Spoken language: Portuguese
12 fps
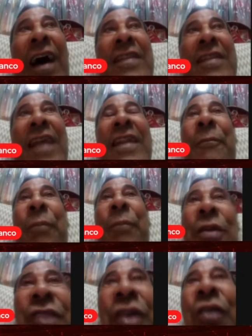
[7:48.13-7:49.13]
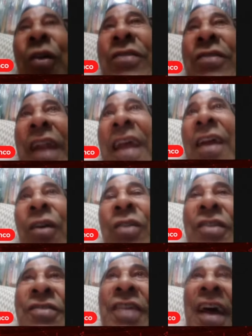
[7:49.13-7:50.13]
Até depois eu encontrei,
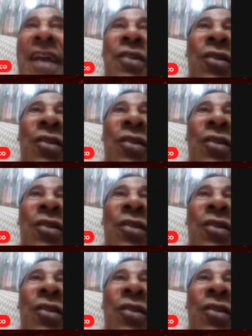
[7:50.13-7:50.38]
quando eu saí,